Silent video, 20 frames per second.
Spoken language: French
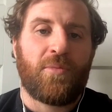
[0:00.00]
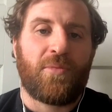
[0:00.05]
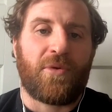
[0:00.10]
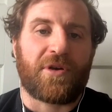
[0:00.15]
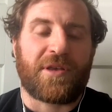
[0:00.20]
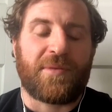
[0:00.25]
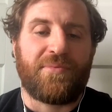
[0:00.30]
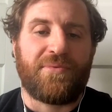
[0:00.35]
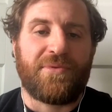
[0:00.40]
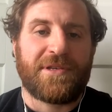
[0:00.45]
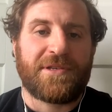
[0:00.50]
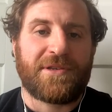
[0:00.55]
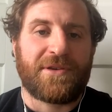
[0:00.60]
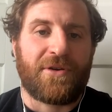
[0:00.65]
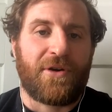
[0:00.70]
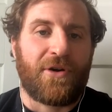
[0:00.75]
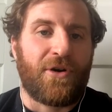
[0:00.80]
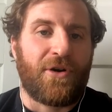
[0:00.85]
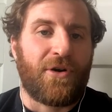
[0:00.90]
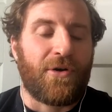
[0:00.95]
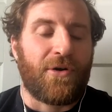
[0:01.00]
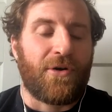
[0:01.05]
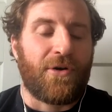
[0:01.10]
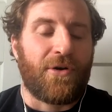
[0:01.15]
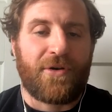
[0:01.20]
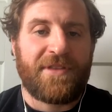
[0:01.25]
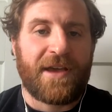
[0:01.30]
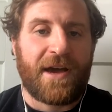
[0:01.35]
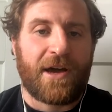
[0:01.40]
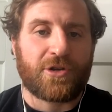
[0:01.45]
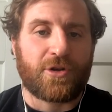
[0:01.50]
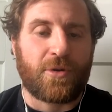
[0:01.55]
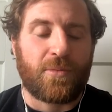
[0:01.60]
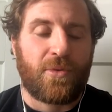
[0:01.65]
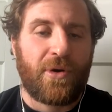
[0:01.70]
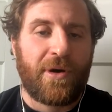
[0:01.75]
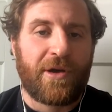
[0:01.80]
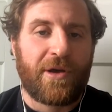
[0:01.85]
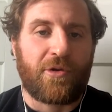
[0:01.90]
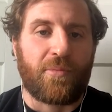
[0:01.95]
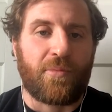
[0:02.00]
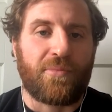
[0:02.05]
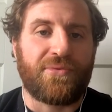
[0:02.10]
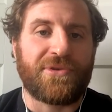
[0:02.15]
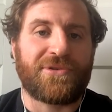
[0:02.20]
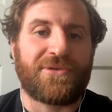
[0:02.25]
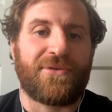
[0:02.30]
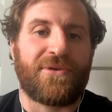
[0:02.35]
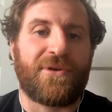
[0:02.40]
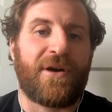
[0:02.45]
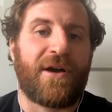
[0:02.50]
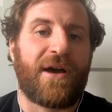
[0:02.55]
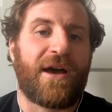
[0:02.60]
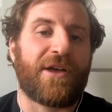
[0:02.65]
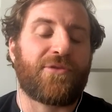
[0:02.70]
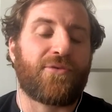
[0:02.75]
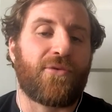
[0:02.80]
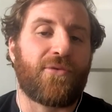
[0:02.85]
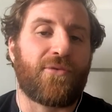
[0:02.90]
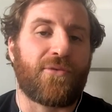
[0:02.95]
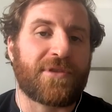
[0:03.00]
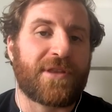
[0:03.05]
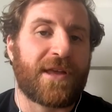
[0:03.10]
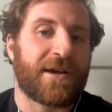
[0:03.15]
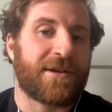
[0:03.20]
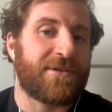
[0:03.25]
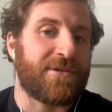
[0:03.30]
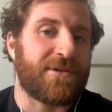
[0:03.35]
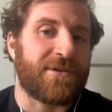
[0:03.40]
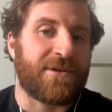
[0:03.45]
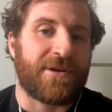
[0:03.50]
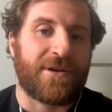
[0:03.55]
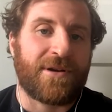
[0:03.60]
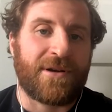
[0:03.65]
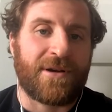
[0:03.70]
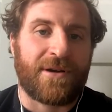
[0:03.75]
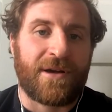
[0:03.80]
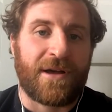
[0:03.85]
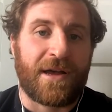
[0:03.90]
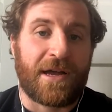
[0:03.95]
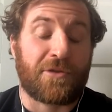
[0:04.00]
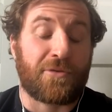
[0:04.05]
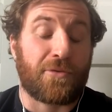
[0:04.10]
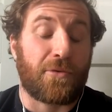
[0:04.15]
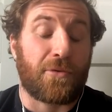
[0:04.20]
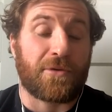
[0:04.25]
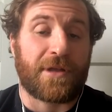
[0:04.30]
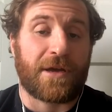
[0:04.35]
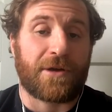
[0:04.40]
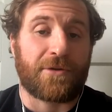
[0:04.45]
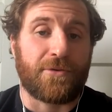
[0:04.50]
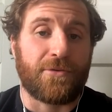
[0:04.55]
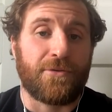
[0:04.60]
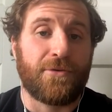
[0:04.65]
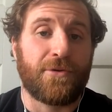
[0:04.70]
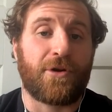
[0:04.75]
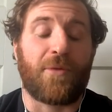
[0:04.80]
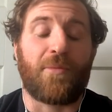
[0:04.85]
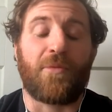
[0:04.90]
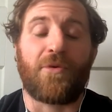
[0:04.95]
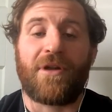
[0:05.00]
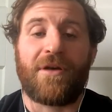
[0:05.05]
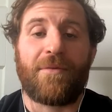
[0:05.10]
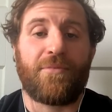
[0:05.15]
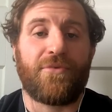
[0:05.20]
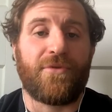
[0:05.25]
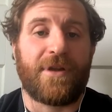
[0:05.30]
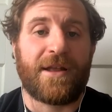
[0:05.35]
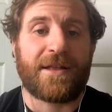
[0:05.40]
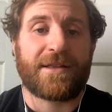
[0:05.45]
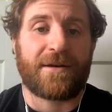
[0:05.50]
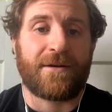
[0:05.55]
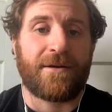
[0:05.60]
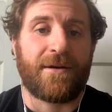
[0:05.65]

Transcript: pour qu'ils puissent revenir à Jambon et qu'on puisse être au contact, être au contact d'eux comme on l'a pu l'être